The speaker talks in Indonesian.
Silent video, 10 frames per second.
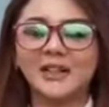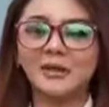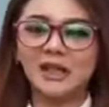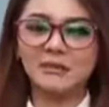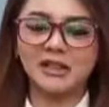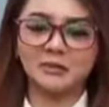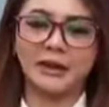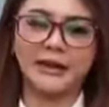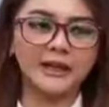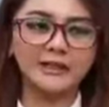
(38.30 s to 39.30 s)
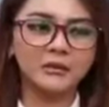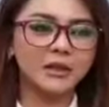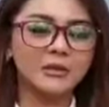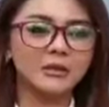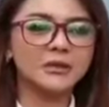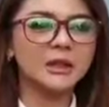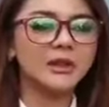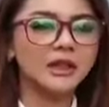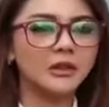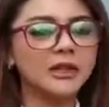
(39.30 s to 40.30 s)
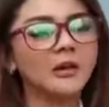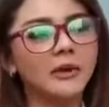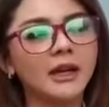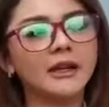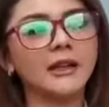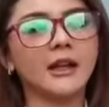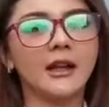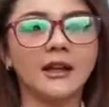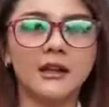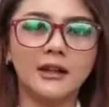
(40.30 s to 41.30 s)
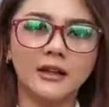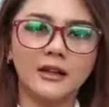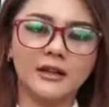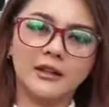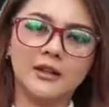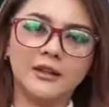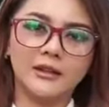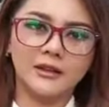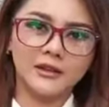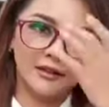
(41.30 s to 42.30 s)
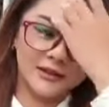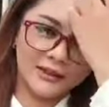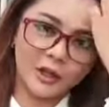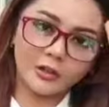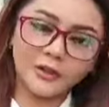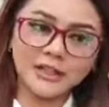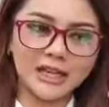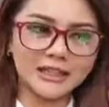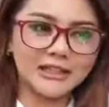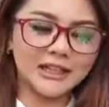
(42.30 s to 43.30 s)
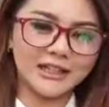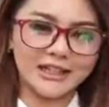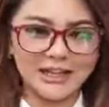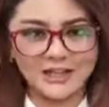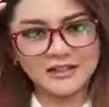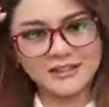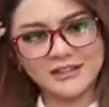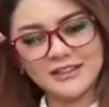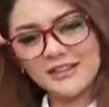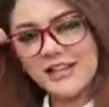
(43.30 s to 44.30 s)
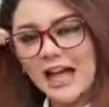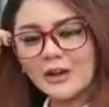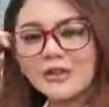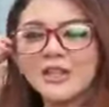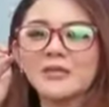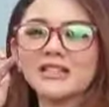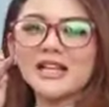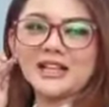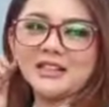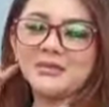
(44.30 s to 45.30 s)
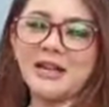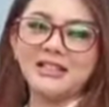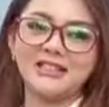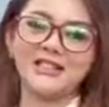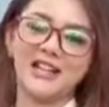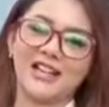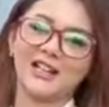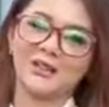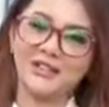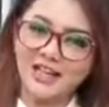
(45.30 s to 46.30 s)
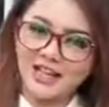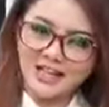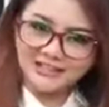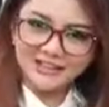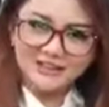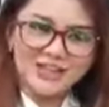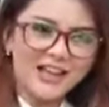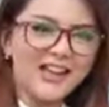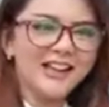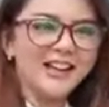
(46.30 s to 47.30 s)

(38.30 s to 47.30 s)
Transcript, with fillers: nyari bener-bener pakaian yang bener-bener bisa bikin aku nyaman ini kayak outfitnya kayak kita outfitnya hari ini adalah aku ingin merasakan kembali jadi anak-anak kuliahan gitu ya